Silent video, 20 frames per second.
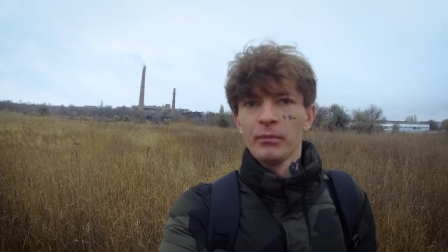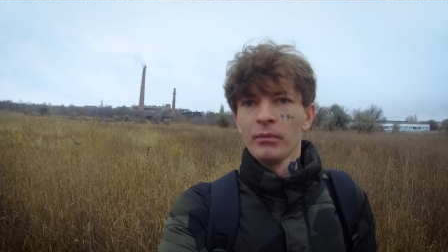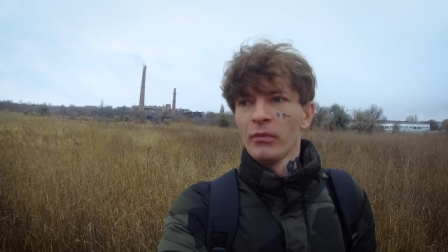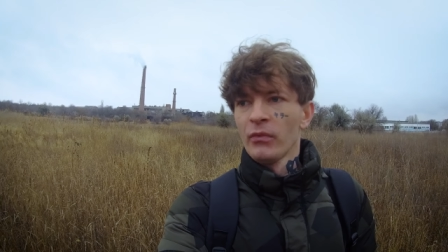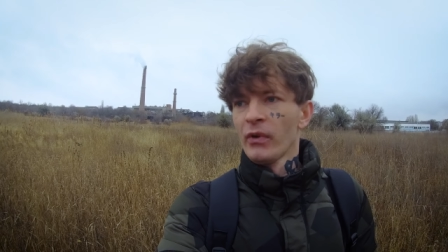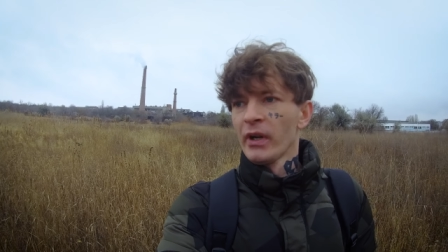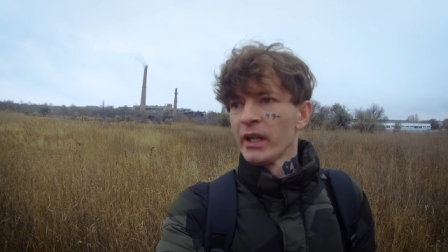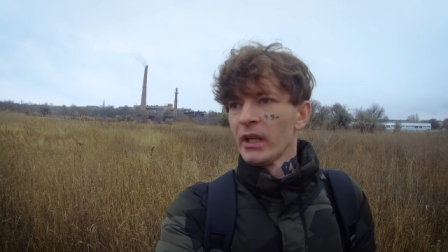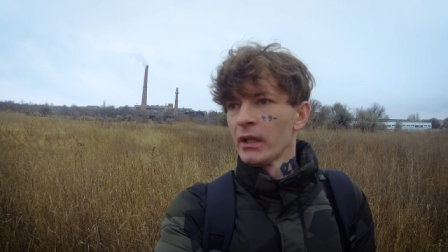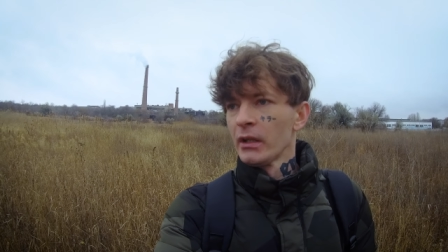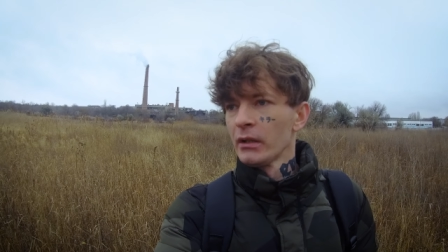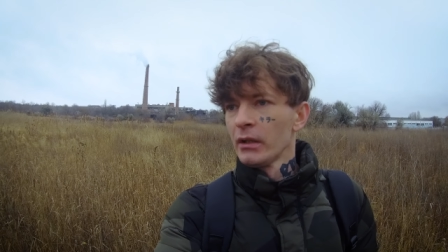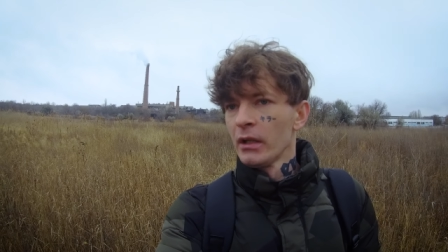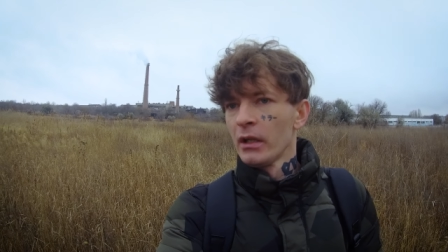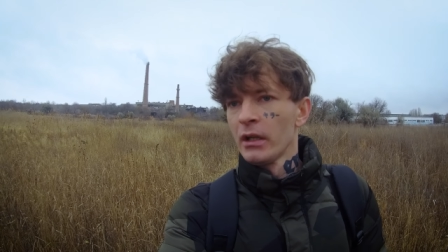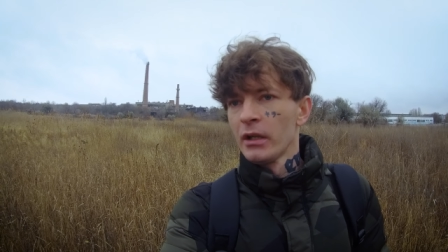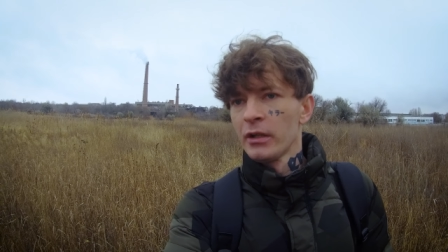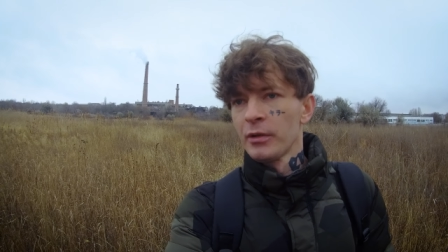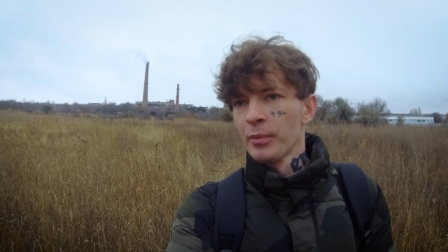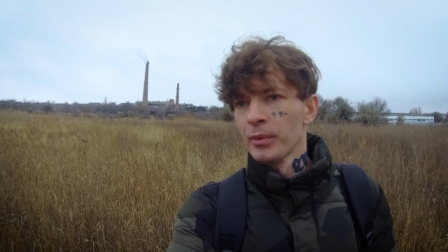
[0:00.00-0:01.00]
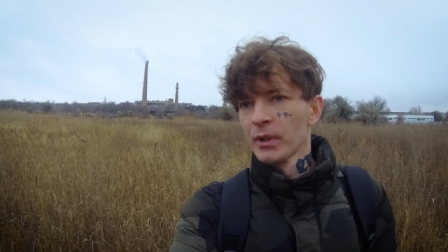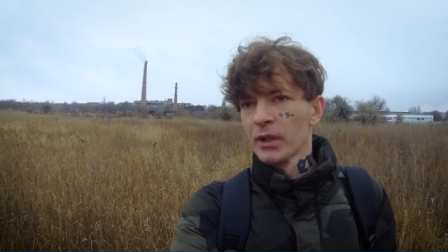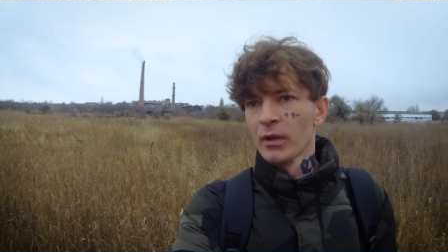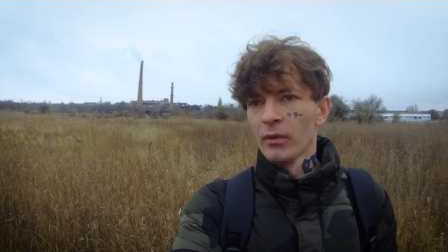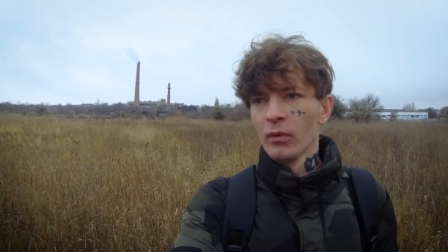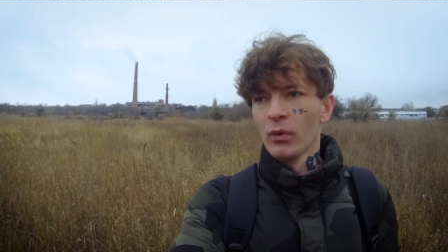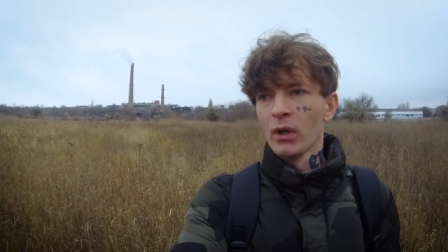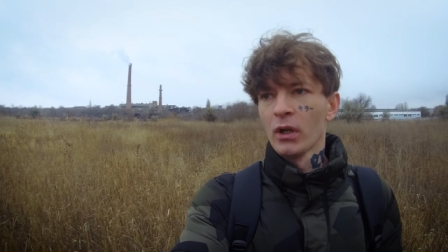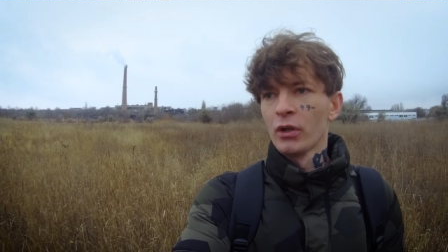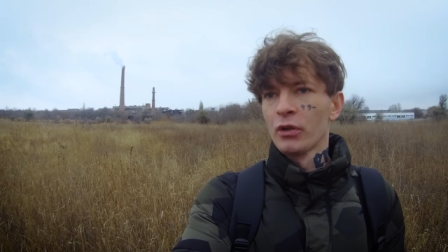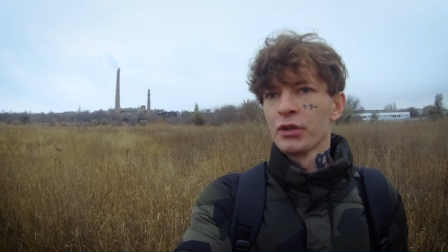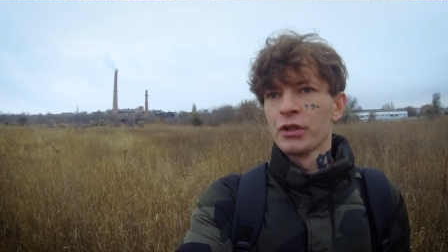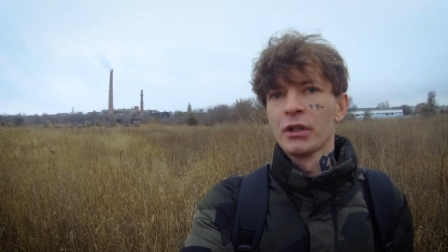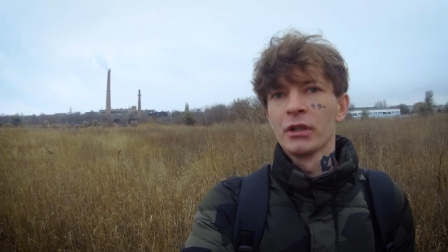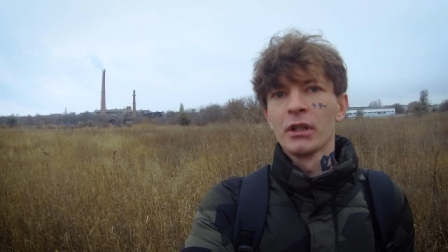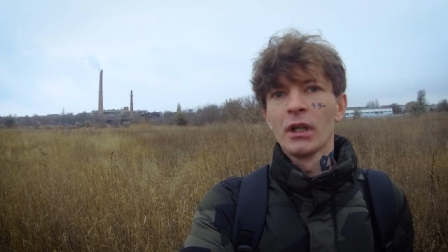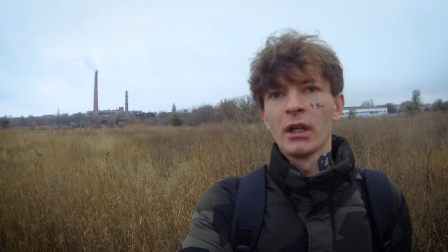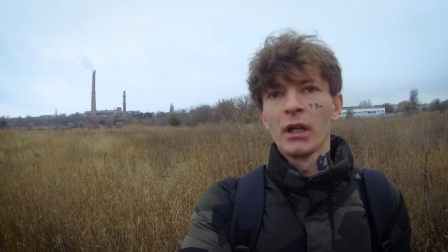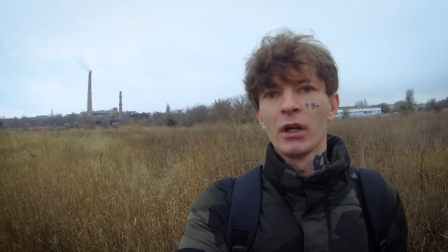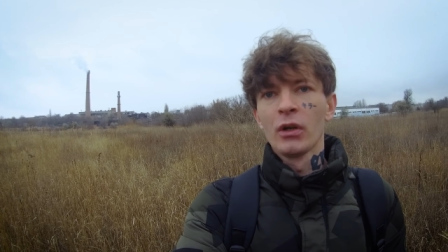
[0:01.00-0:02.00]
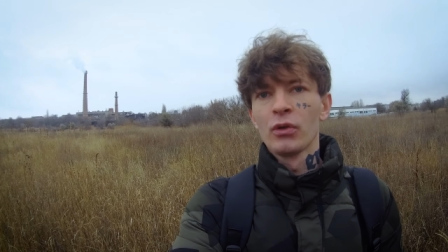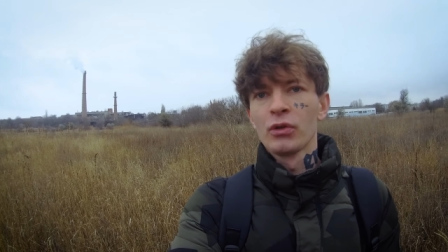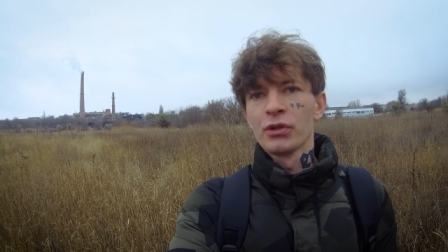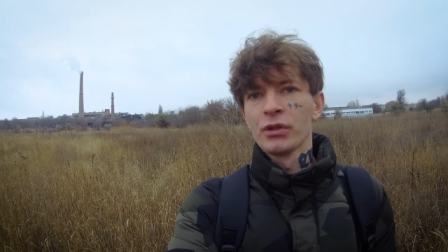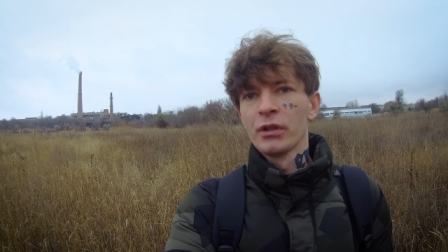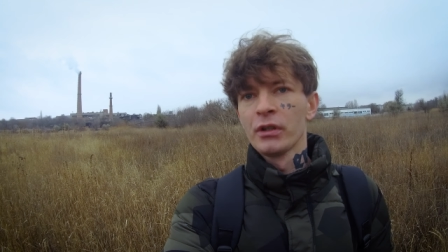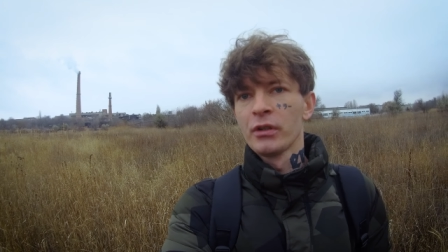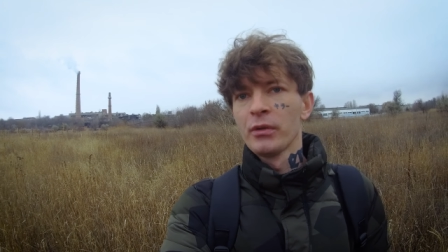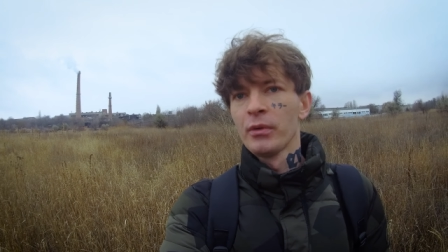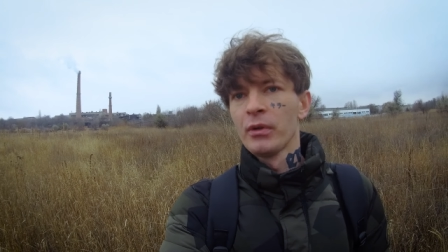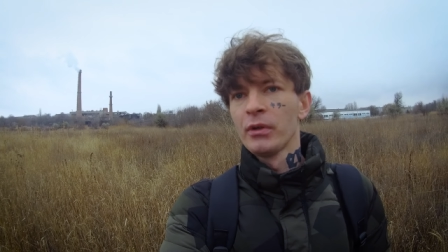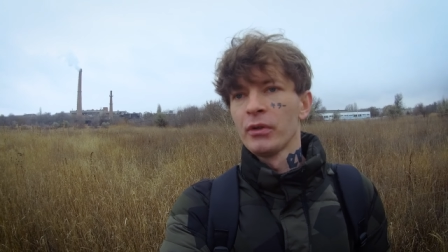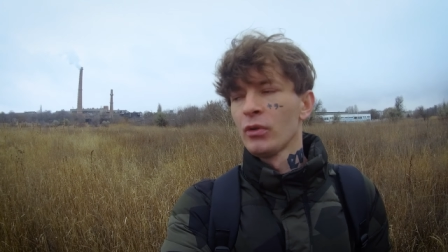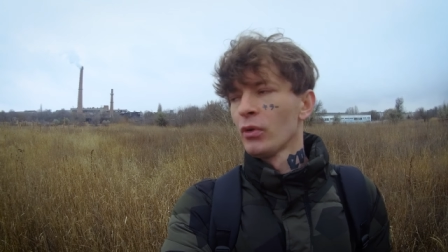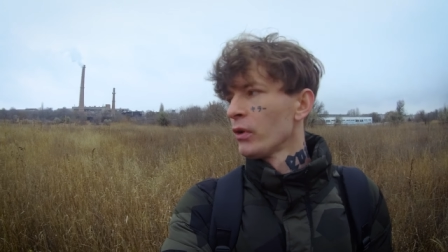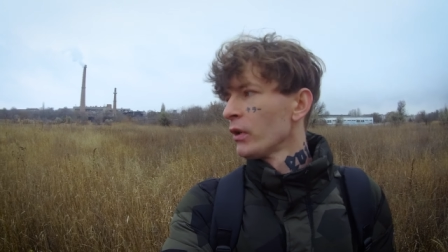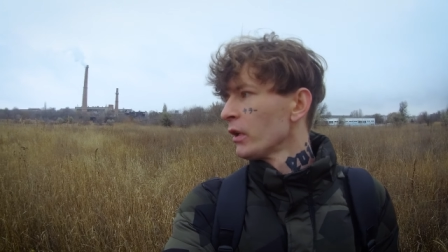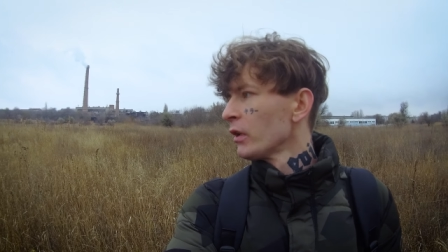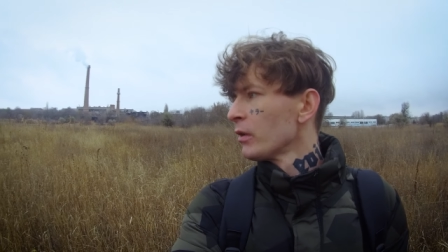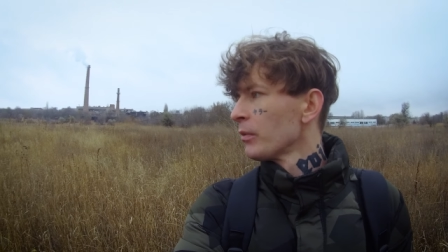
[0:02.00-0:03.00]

военные или типа того. Короче, это огорожена территория